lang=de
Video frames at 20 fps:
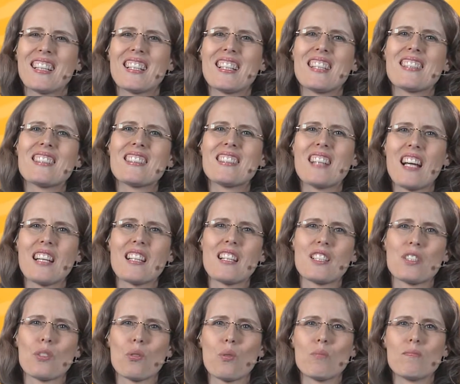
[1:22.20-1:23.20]
Es ist
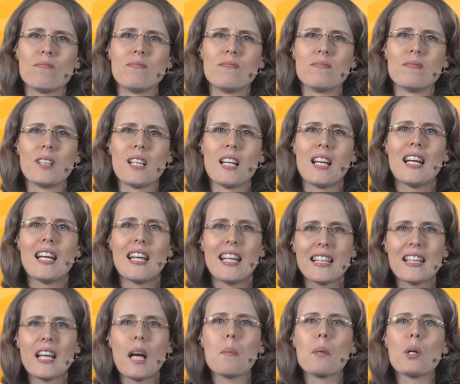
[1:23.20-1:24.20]
andersrum.
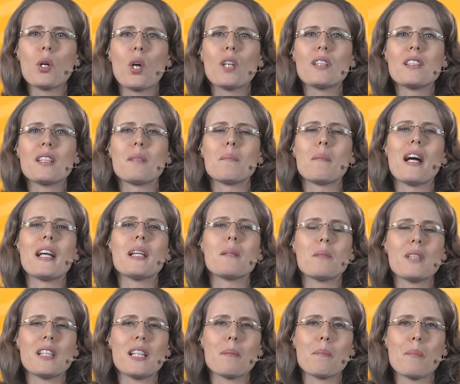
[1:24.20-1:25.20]
Ich habe Gott in
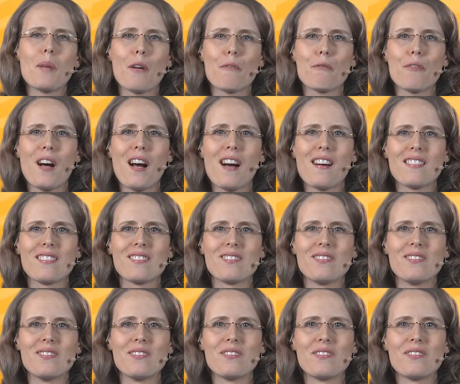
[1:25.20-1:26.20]
meinem Leben erfahren
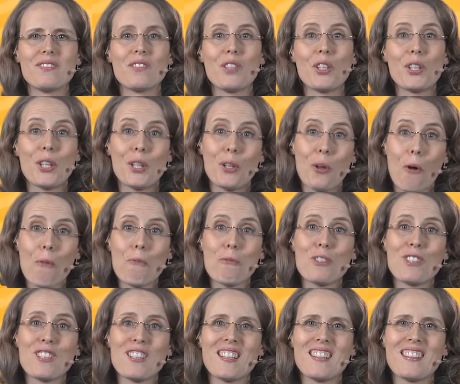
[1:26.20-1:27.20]
und ich
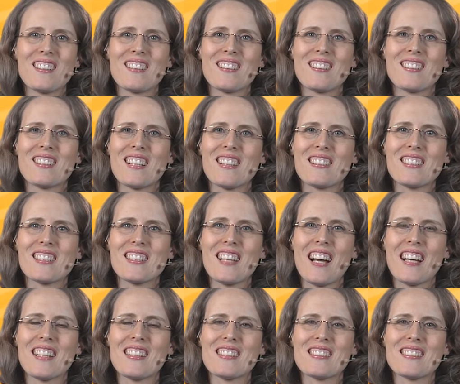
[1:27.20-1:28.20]
hoffe, dass ich
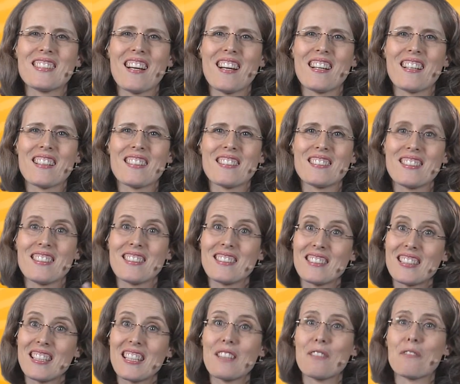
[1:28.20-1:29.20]
eines Tages
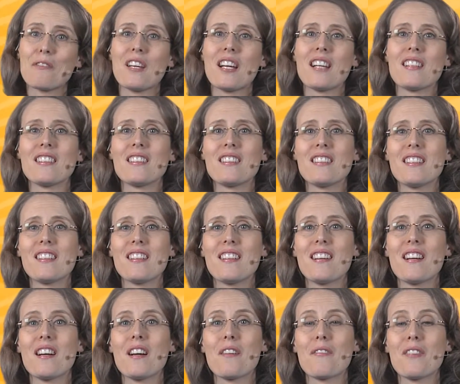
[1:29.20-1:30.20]
sehen werde,
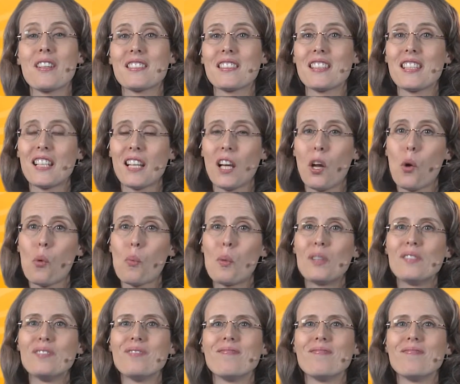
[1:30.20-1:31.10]
was ich glaube.